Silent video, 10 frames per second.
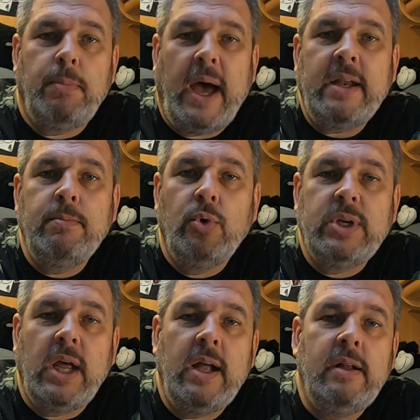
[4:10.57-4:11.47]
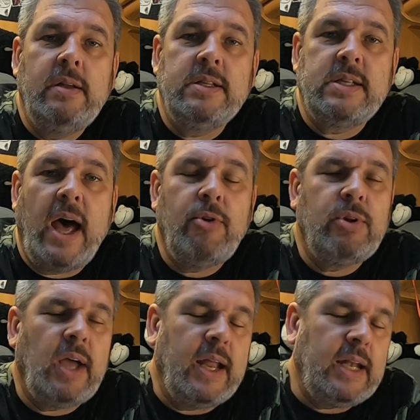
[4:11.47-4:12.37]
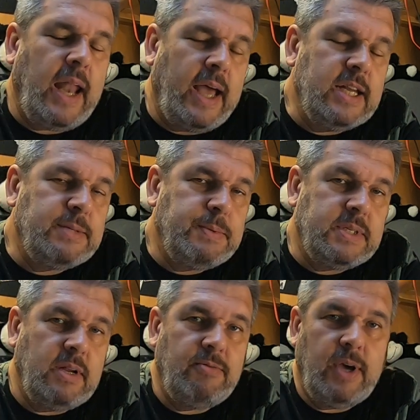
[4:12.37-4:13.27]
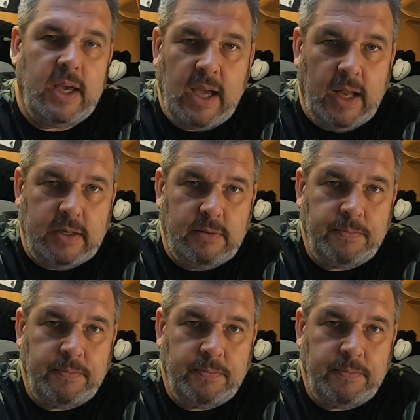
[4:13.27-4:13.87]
beiden Modellen ist dadurch ein kleines bisschen verringert.